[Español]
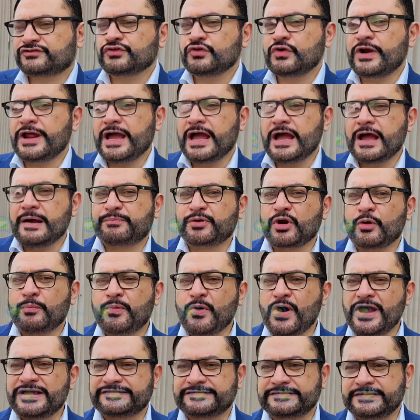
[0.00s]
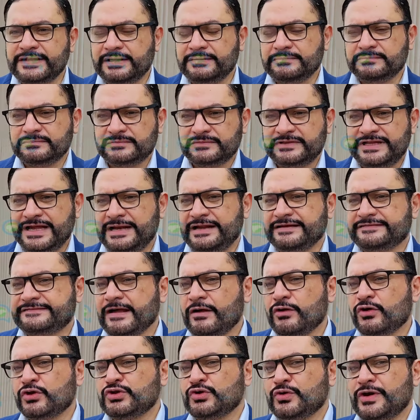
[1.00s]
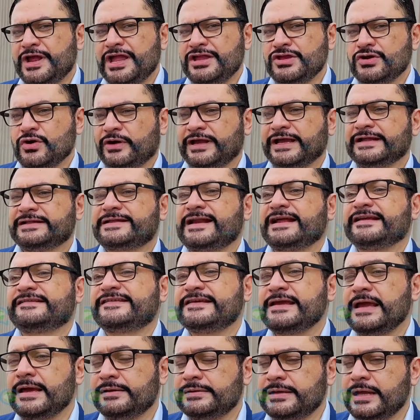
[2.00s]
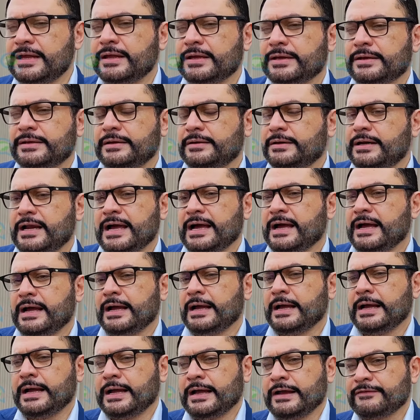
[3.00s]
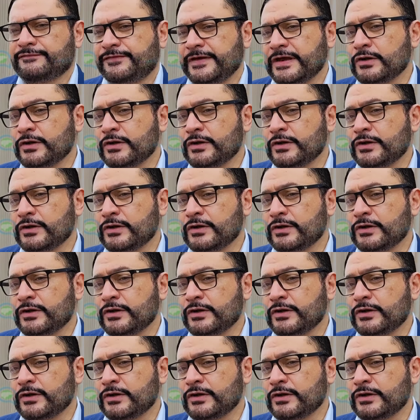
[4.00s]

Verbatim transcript: es una propuesta del Estado hondureño que trasciende la